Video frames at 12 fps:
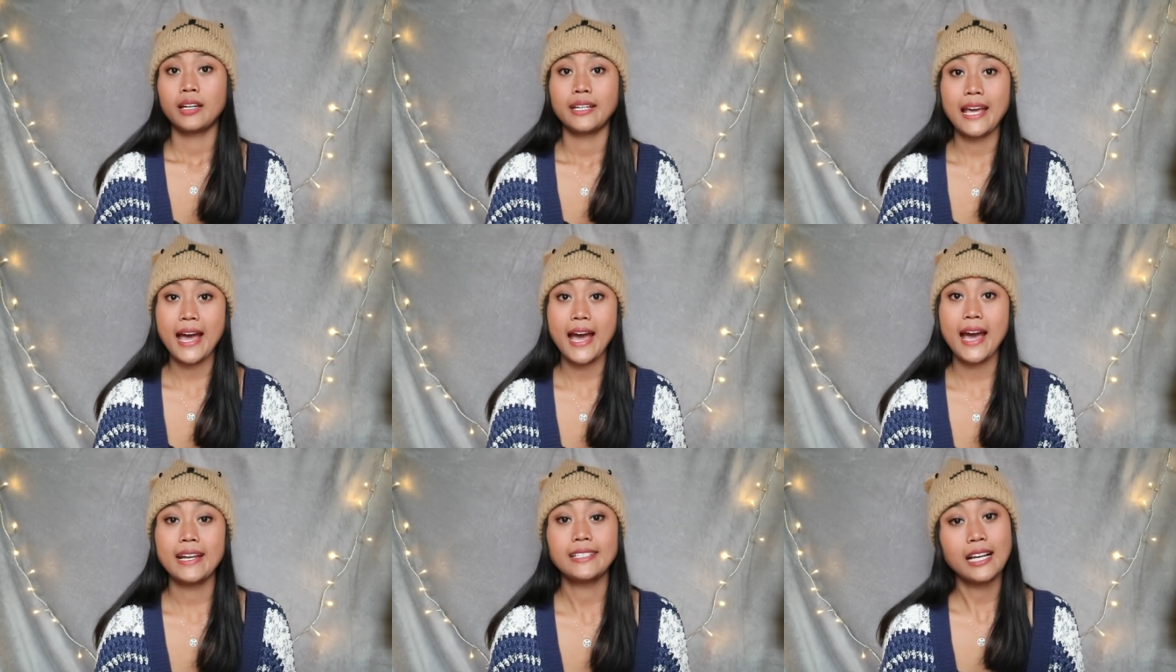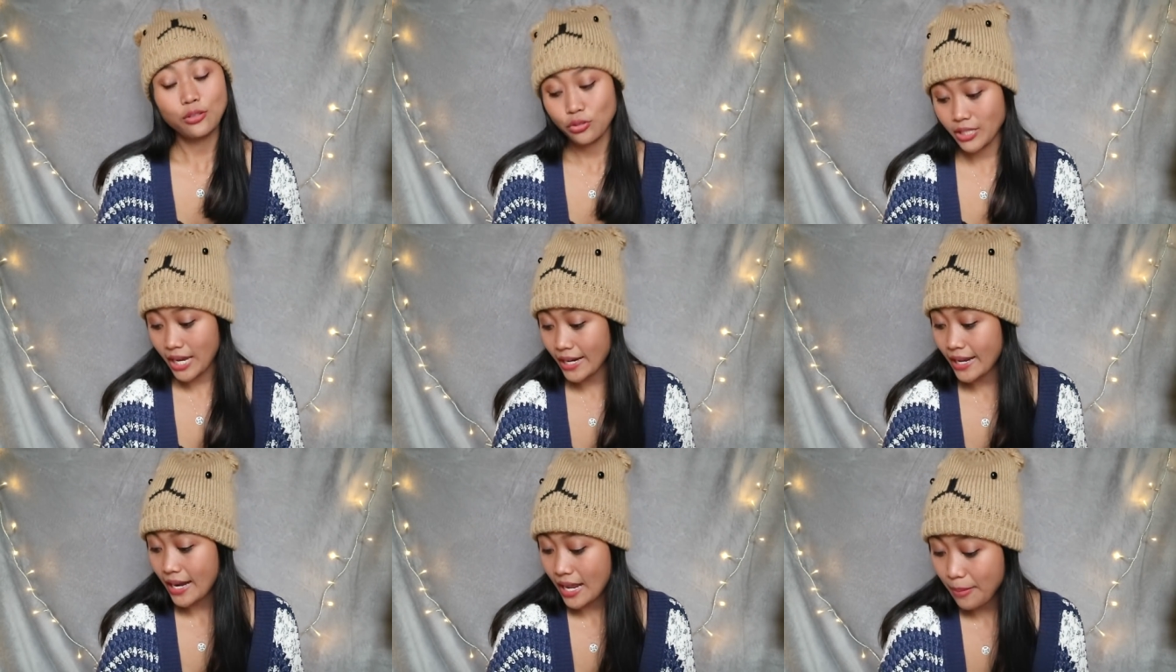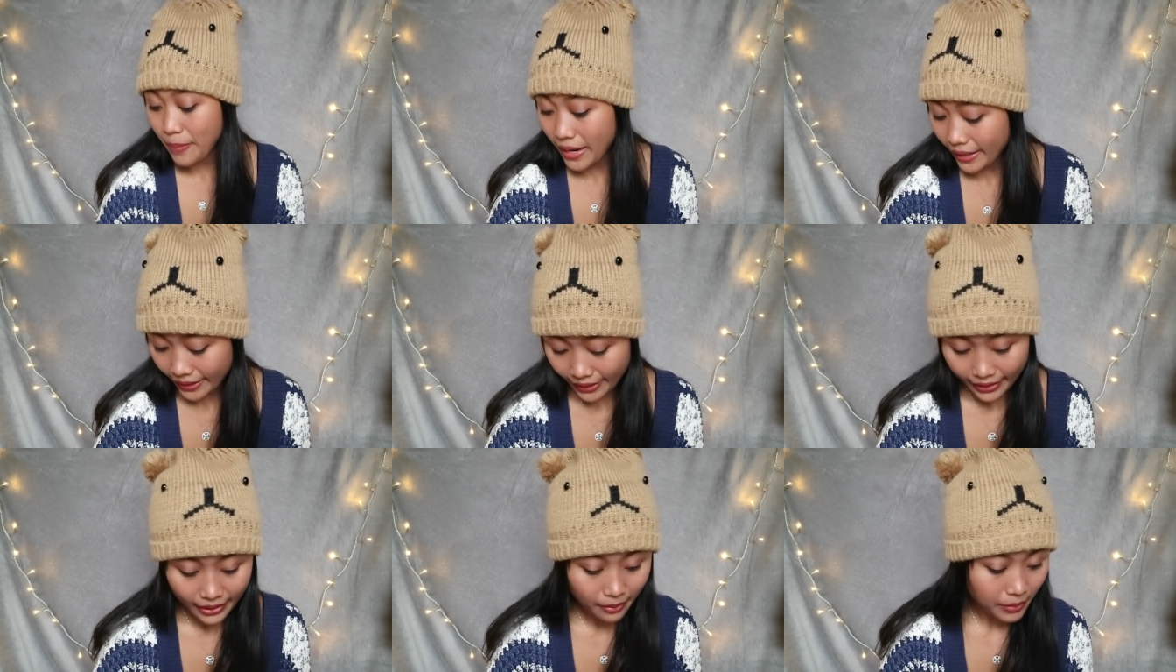dan selanjutnya adalah
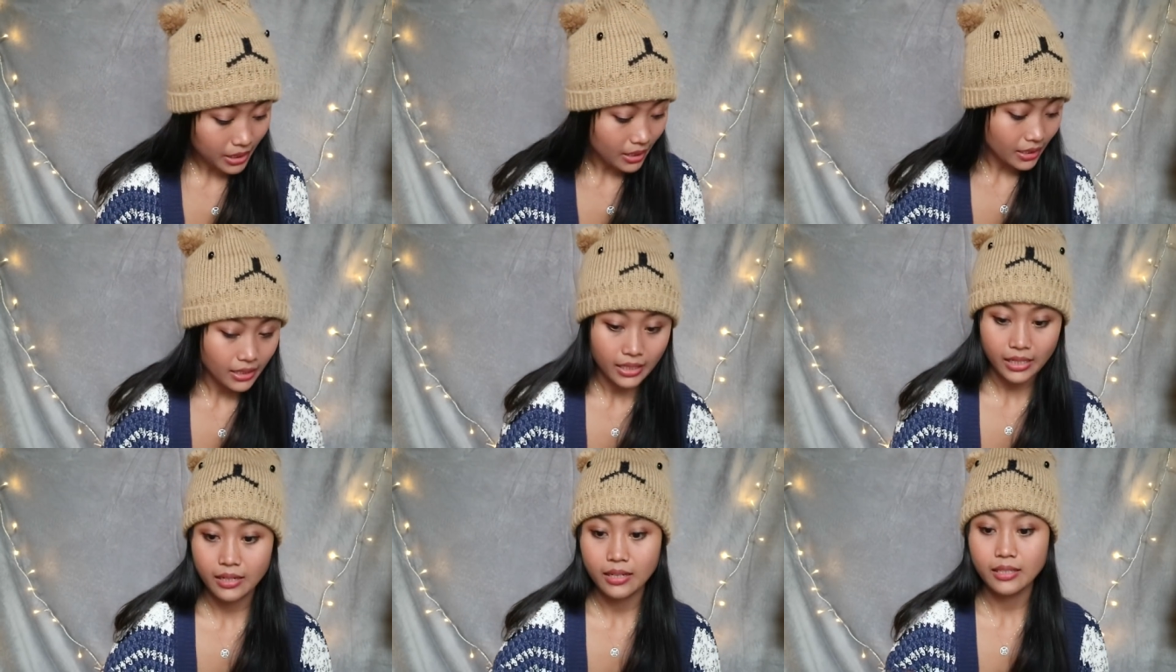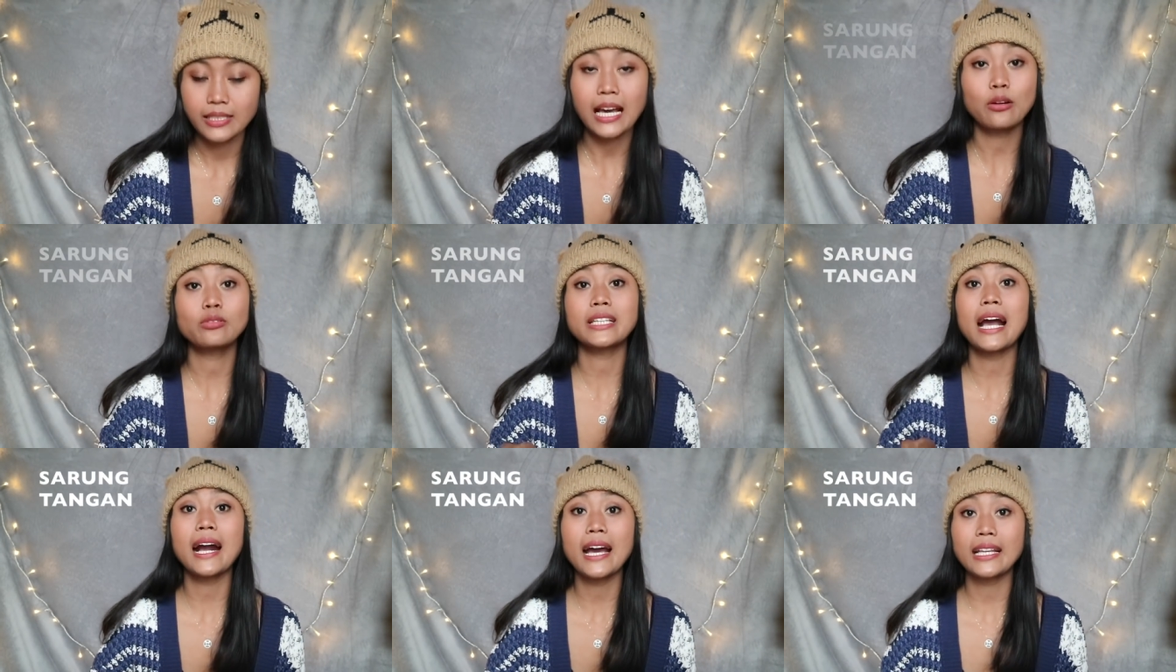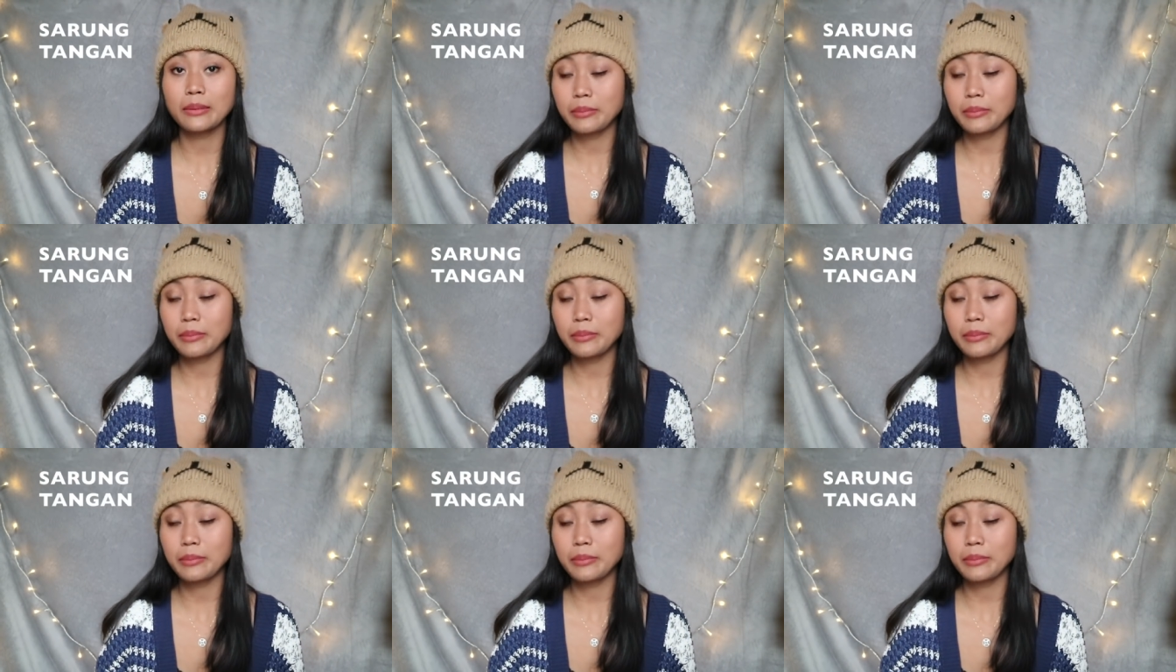pakai mana ada tadi sarung tangan